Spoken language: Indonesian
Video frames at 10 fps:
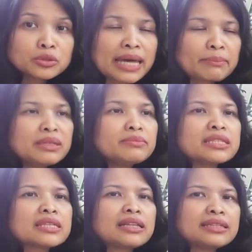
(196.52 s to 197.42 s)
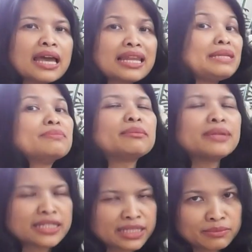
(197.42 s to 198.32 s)
tapi misalnya
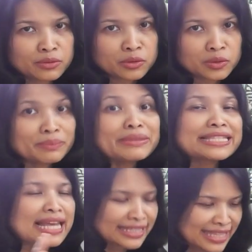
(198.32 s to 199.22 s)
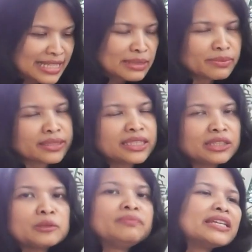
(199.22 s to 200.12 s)
15.000 misalnya
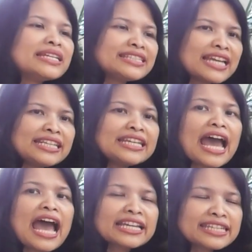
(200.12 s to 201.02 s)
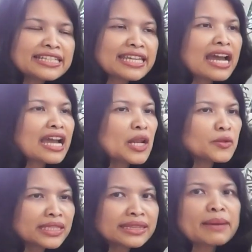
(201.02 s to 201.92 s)
seperti itu jadi akhirnya
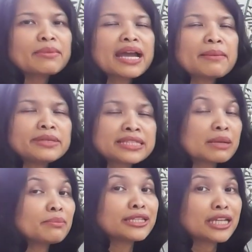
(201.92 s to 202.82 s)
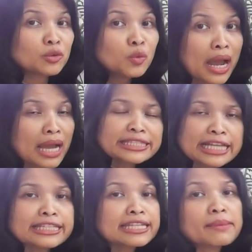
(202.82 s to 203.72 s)
kalau kita menghabiskan banyak uang
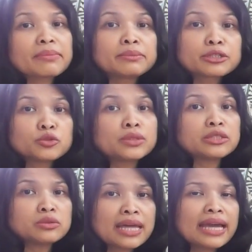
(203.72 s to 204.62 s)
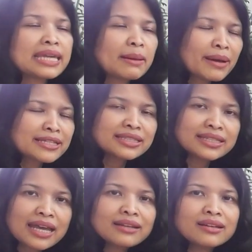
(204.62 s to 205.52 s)
misalnya sampai berjuta-juta ya
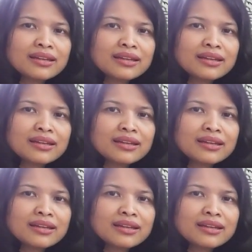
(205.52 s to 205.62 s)
pastikan